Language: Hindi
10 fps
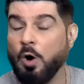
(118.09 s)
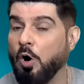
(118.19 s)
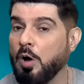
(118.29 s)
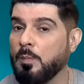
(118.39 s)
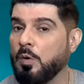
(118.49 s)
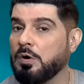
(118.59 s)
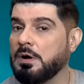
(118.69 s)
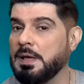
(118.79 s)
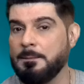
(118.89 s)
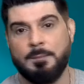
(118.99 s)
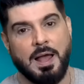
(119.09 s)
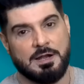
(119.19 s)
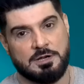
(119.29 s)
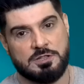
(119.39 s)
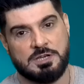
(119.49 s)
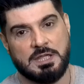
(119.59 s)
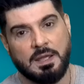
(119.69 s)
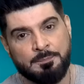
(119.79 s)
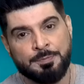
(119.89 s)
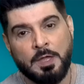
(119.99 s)
हार्मोनल इम्बैलेंस ठीक
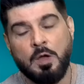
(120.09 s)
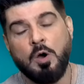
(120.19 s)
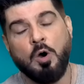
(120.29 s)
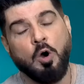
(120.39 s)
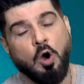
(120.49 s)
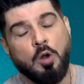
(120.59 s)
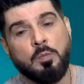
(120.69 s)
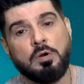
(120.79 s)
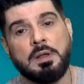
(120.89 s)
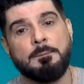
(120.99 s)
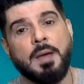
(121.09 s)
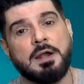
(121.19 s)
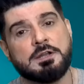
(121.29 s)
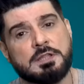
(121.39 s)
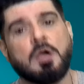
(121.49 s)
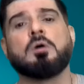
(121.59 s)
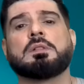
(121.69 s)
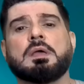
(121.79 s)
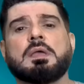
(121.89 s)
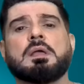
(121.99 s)
है हार्मोनल इम्बैलेंस क्या
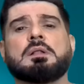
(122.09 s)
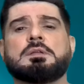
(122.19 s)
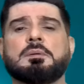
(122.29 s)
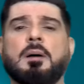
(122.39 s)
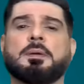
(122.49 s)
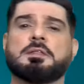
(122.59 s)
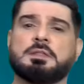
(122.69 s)
होता है कि जी आपके